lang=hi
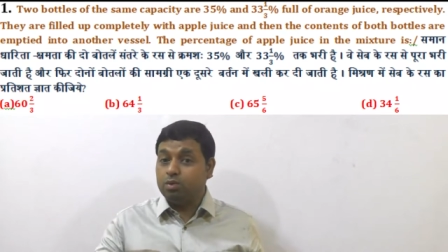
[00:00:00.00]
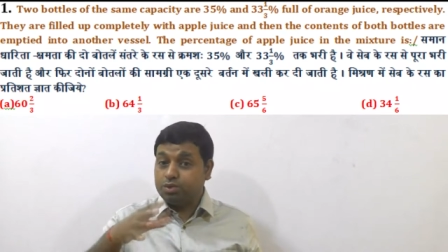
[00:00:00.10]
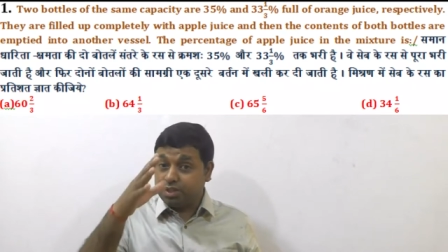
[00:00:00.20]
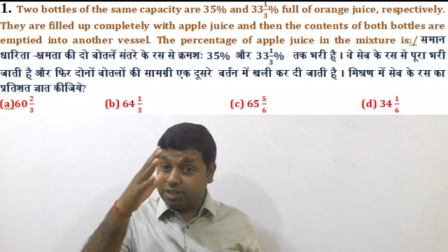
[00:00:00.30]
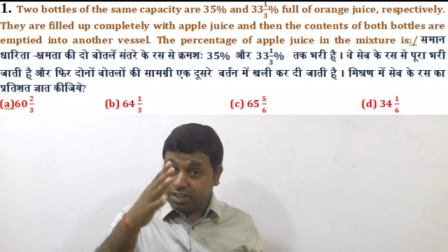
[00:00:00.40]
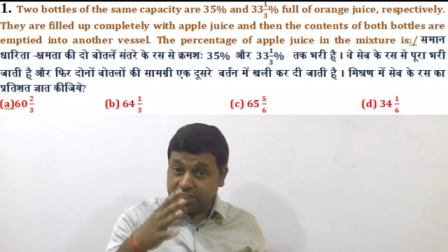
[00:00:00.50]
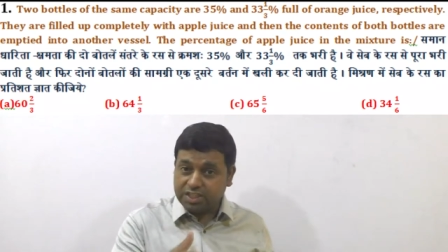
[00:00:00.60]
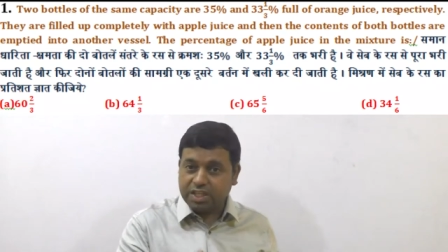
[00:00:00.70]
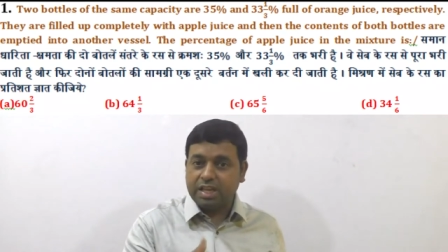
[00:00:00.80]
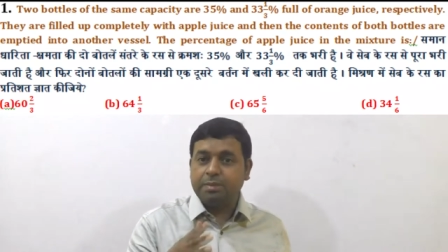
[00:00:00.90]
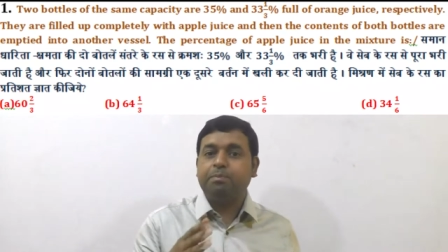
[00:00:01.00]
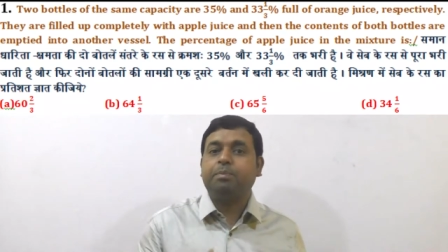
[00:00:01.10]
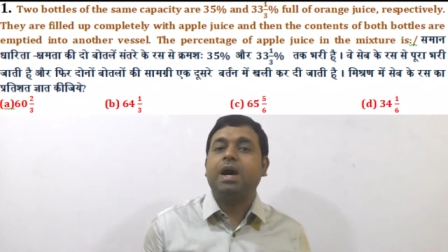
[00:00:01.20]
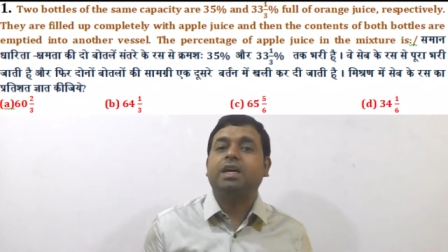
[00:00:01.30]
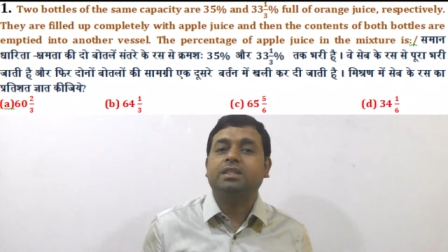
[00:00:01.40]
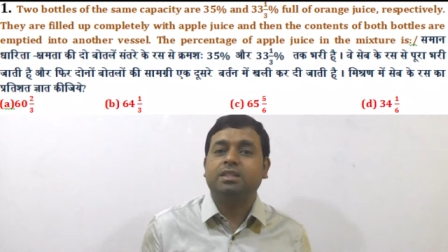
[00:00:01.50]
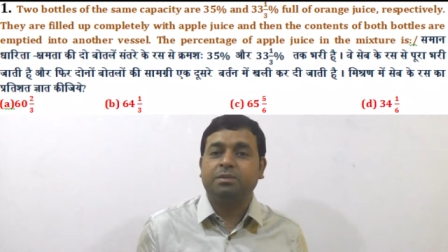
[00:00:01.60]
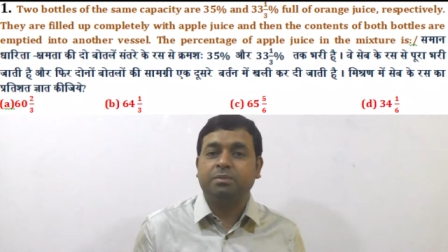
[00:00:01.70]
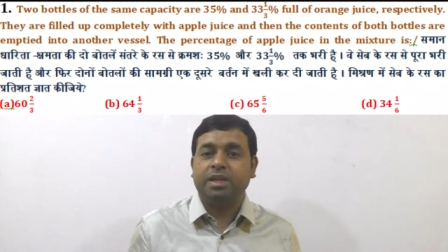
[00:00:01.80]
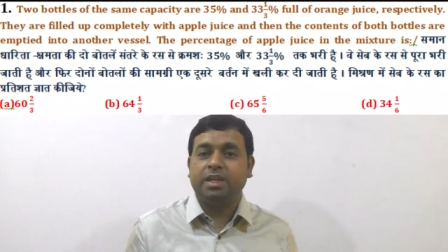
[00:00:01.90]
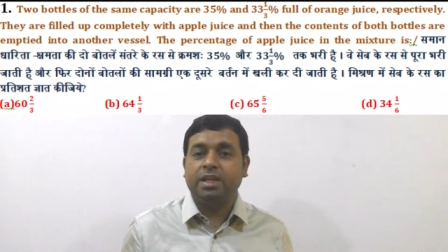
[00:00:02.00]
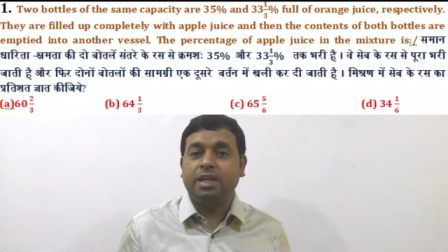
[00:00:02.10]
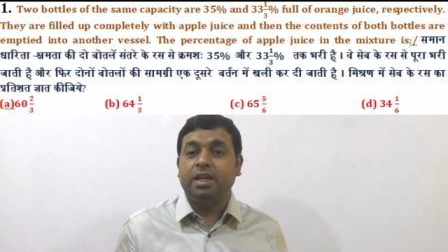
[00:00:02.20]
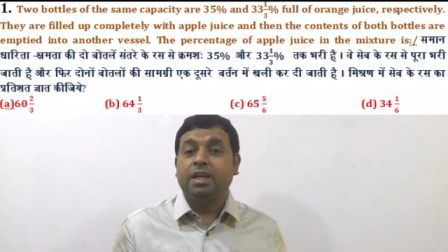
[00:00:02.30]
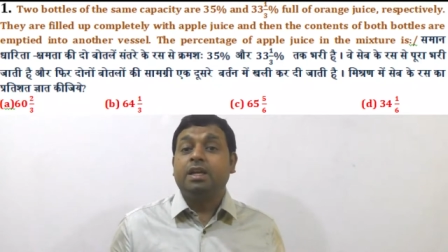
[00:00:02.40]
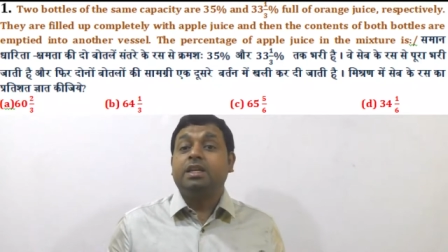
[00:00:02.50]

उस तीसरे पात्र में